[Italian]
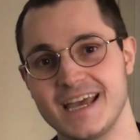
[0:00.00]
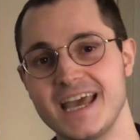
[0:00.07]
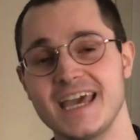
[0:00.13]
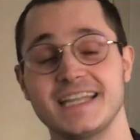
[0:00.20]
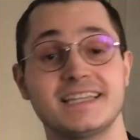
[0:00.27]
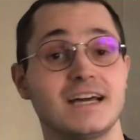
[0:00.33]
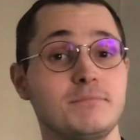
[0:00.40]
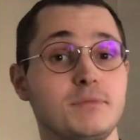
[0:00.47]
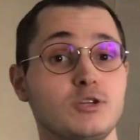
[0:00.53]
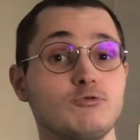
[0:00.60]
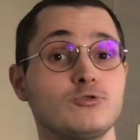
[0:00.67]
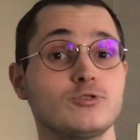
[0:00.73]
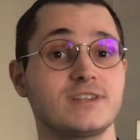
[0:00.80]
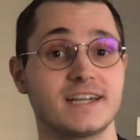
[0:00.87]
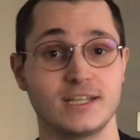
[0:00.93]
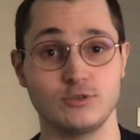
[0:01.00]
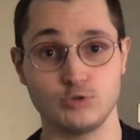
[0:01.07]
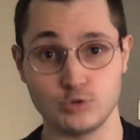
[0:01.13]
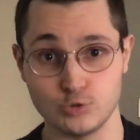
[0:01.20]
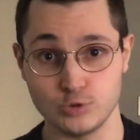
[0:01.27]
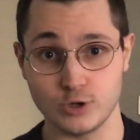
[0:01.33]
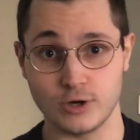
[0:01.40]
e dal minuto
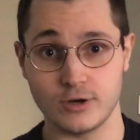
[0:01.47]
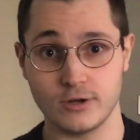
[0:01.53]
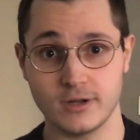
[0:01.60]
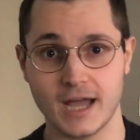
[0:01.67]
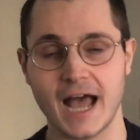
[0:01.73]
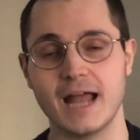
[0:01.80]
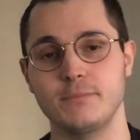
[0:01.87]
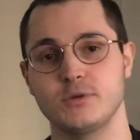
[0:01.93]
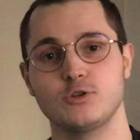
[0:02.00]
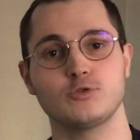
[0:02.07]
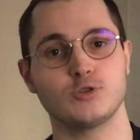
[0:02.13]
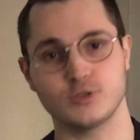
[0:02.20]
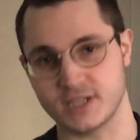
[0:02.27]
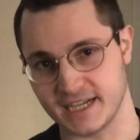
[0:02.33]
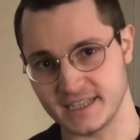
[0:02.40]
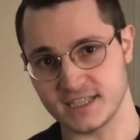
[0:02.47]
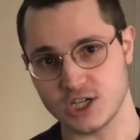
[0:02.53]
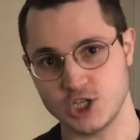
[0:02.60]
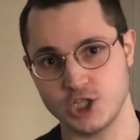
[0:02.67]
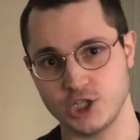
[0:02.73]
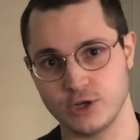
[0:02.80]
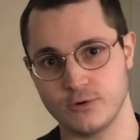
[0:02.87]
31 al minuto
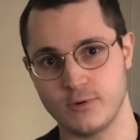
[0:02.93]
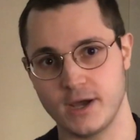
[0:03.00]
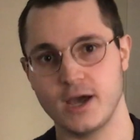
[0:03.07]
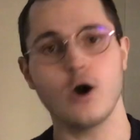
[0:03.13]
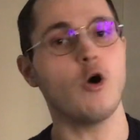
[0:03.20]
35,